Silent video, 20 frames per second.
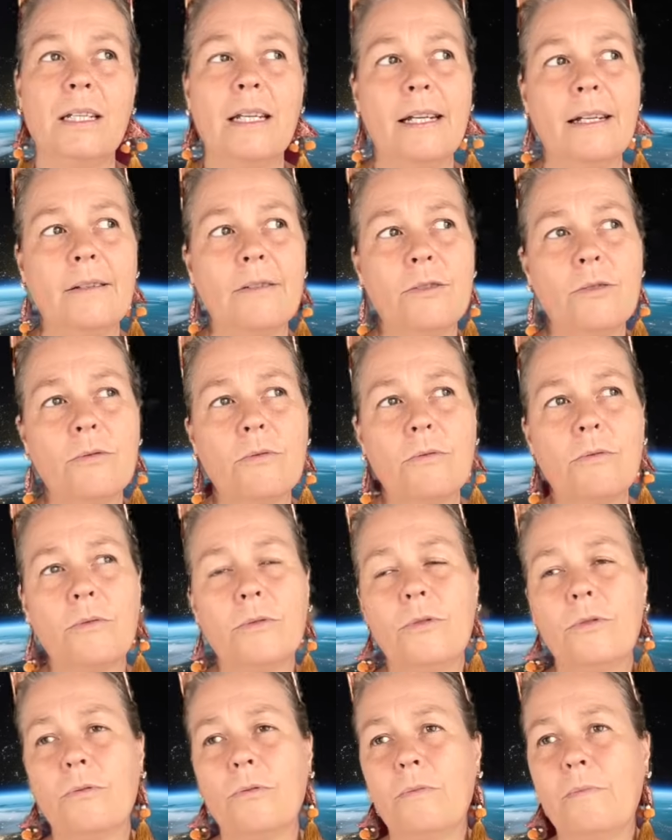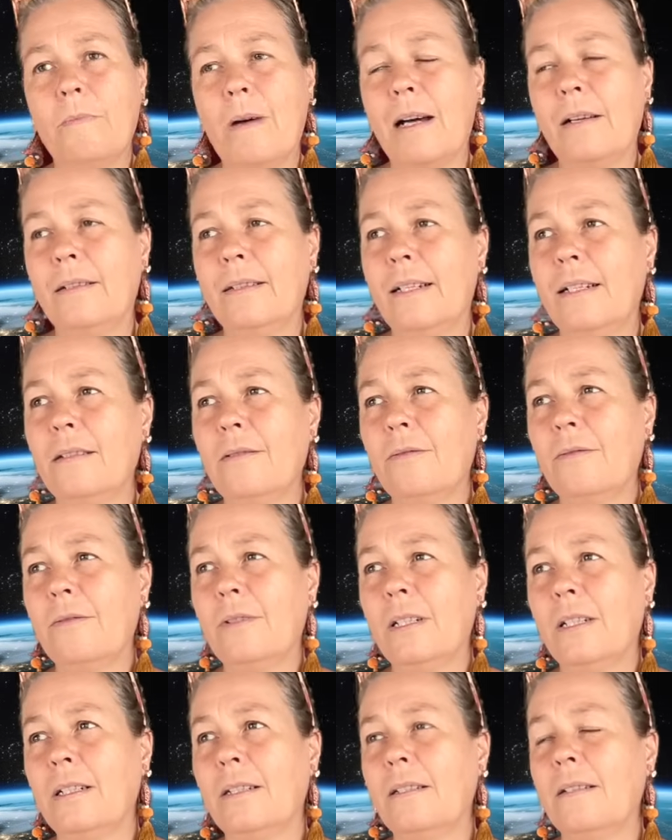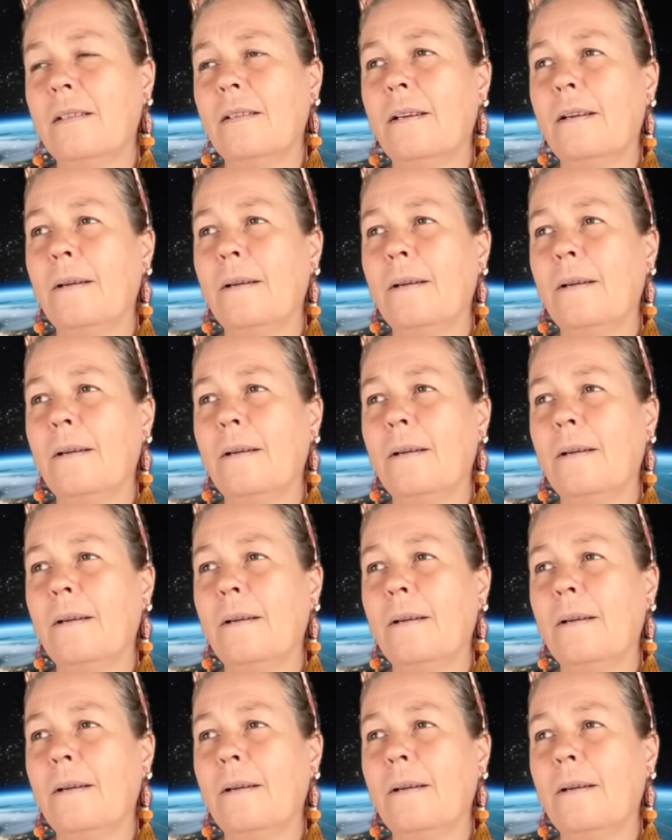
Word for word: gehen so und so und machen das und das.